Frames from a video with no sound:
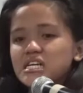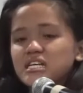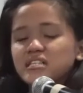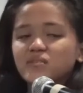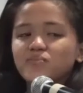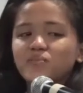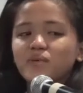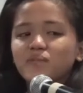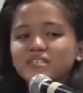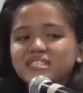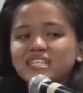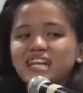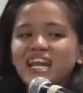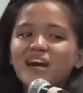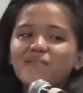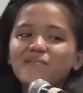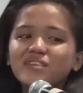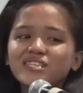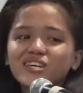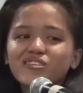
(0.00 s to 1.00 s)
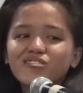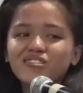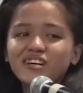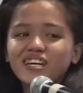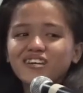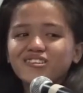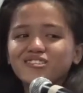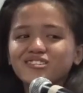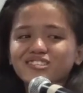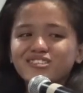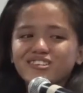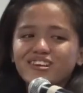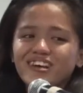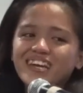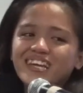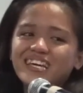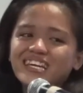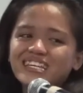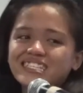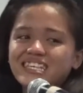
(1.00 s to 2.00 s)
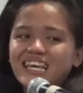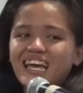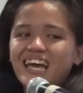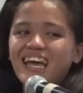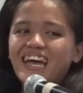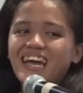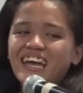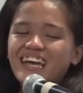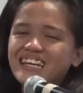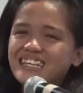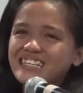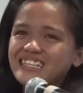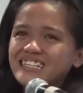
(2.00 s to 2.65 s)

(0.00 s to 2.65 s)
Nagpapasalamat ako kay Coach Roy kasi